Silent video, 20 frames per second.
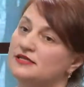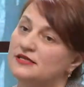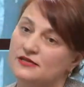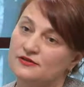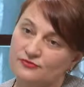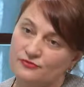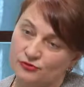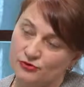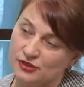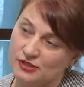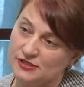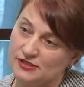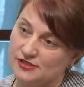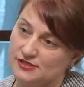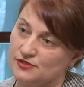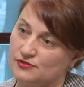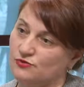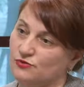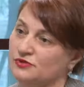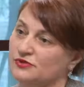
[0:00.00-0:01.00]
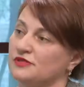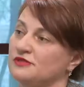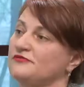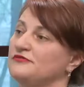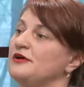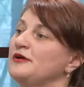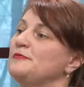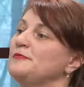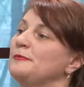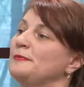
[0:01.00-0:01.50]
телефоны инструкторов,
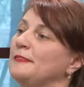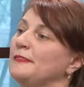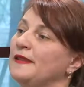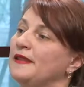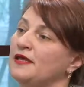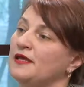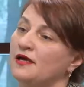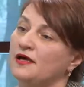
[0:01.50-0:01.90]
и